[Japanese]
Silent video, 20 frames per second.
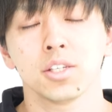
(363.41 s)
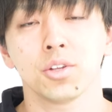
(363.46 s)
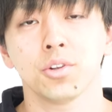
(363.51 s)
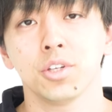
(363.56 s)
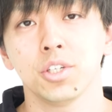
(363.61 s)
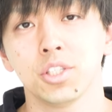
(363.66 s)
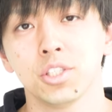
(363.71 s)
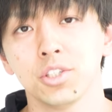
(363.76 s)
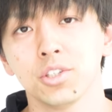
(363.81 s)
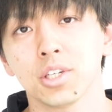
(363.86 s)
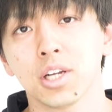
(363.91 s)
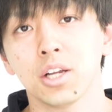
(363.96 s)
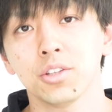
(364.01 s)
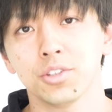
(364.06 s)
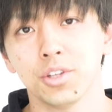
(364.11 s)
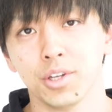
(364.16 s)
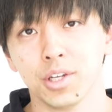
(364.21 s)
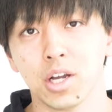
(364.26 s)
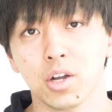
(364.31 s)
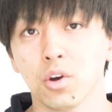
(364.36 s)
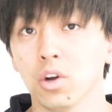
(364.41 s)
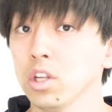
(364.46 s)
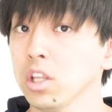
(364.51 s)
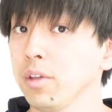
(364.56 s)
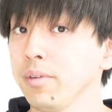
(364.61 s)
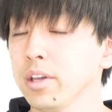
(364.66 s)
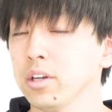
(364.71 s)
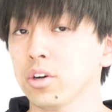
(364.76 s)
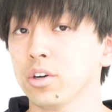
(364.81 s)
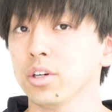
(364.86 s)
その1週間というか
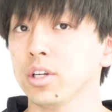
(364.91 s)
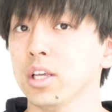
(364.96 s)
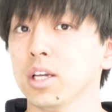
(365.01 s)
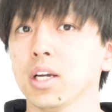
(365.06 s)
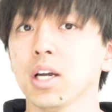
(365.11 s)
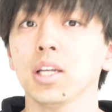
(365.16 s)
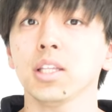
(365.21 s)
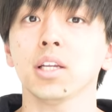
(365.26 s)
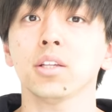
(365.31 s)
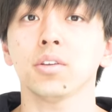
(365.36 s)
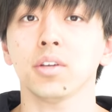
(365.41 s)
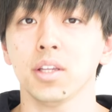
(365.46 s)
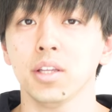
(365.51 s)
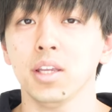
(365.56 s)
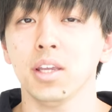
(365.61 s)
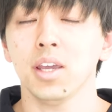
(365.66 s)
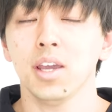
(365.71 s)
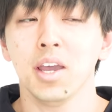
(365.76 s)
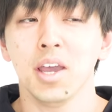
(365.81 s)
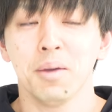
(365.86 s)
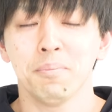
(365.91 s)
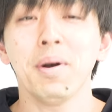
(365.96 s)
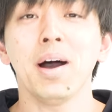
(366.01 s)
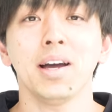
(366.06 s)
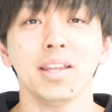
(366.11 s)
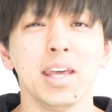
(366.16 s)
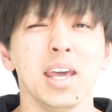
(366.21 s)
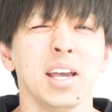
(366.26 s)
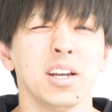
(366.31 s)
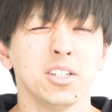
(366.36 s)
ゴールデンウィークを振り返った時に、ま
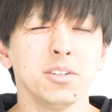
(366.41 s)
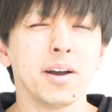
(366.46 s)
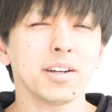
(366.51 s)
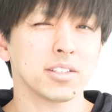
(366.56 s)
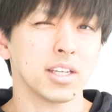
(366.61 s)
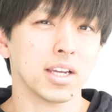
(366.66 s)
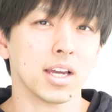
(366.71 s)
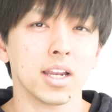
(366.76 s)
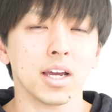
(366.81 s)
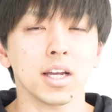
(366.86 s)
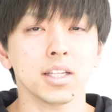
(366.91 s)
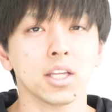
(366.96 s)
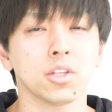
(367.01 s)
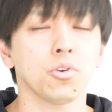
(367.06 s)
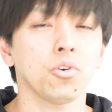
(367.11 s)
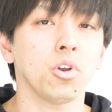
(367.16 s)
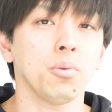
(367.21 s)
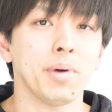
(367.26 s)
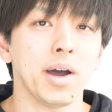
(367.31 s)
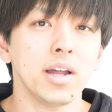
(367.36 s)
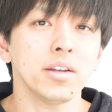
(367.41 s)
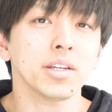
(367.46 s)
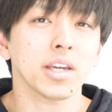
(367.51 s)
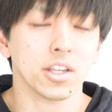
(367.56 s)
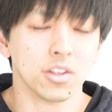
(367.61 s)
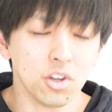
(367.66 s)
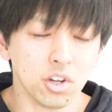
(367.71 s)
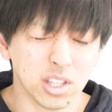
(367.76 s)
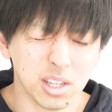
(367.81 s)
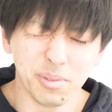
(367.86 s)
あね、うまくいかなかったところもある
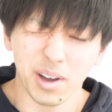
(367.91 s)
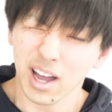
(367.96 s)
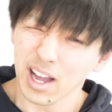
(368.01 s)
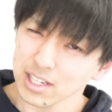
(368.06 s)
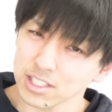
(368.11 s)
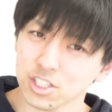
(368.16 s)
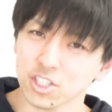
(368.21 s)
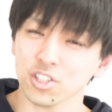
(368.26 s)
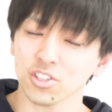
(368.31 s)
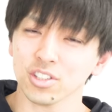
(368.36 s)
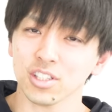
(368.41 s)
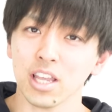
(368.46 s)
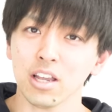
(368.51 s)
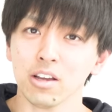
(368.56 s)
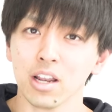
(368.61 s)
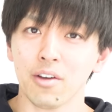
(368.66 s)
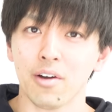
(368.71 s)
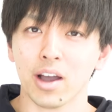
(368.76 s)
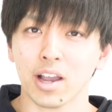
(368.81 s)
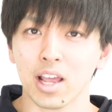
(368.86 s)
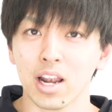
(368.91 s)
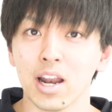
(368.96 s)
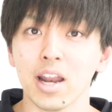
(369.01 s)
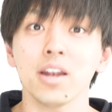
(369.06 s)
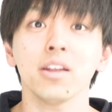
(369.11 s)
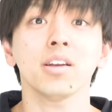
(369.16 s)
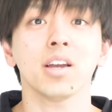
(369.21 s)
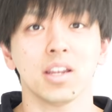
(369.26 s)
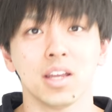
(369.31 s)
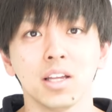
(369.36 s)
けど、でも80点ぐらいは上げら
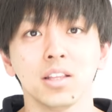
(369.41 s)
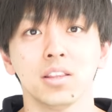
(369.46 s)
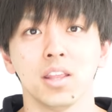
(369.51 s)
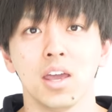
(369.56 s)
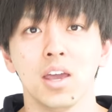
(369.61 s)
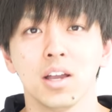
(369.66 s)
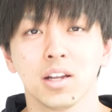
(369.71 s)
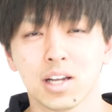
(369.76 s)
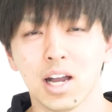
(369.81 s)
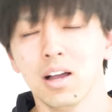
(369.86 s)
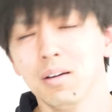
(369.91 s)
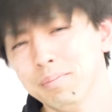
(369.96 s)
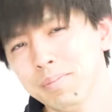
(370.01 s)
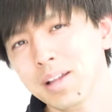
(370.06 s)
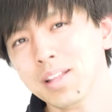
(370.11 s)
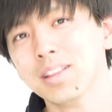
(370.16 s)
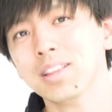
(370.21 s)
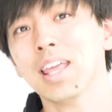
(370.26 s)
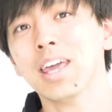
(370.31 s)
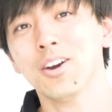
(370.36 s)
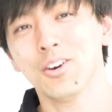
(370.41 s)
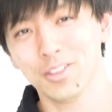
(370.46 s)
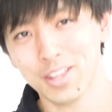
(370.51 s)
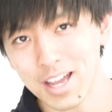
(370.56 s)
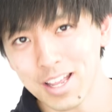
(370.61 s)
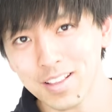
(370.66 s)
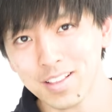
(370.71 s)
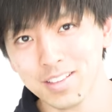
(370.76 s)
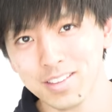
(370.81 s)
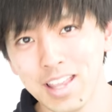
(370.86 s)
れるかなって、頑張ったよ
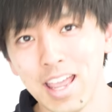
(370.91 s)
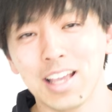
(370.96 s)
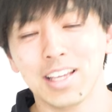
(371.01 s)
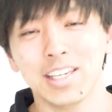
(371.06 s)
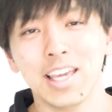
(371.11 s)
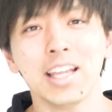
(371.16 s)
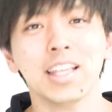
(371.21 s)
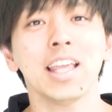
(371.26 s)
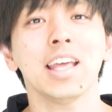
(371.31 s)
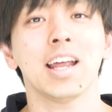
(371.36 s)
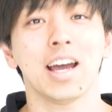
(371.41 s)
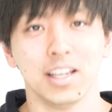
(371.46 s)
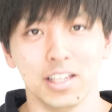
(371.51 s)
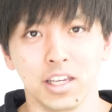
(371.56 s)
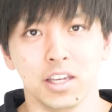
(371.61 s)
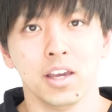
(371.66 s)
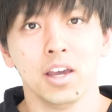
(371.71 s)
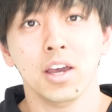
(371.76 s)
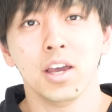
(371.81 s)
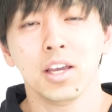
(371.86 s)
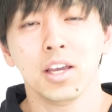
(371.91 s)
なって言えたらいい。